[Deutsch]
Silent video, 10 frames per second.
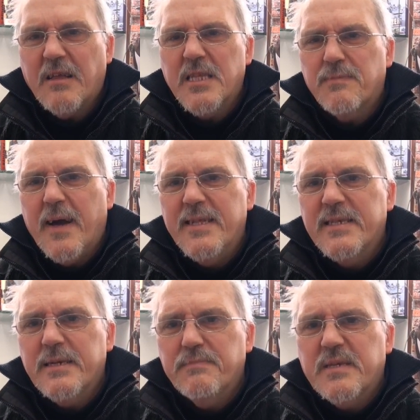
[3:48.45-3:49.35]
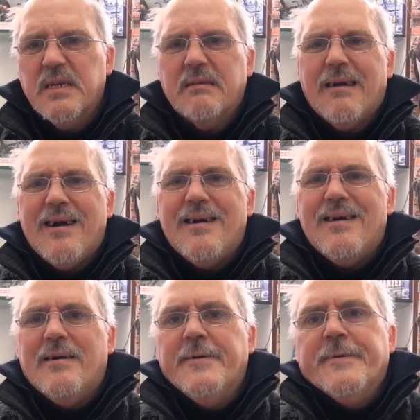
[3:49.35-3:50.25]
dann 72,
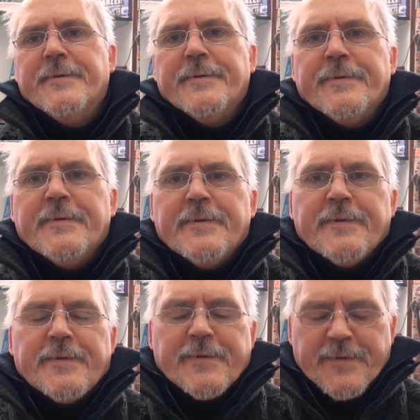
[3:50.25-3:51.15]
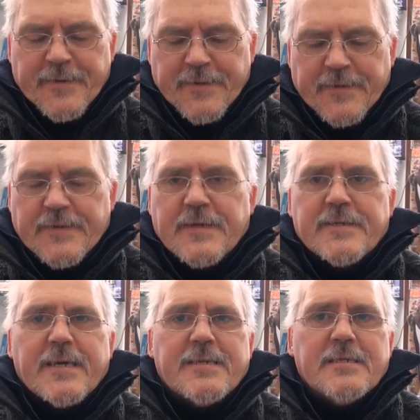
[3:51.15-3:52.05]
ah,
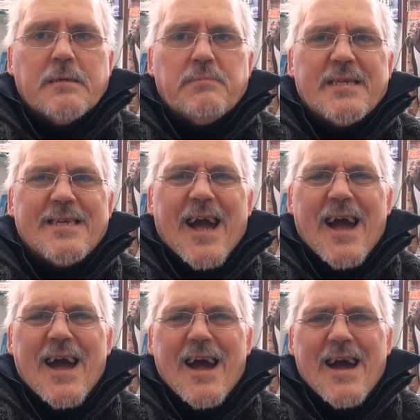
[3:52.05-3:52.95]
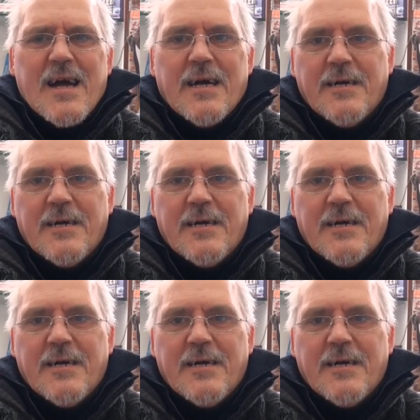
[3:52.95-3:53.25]
dann 76, ah,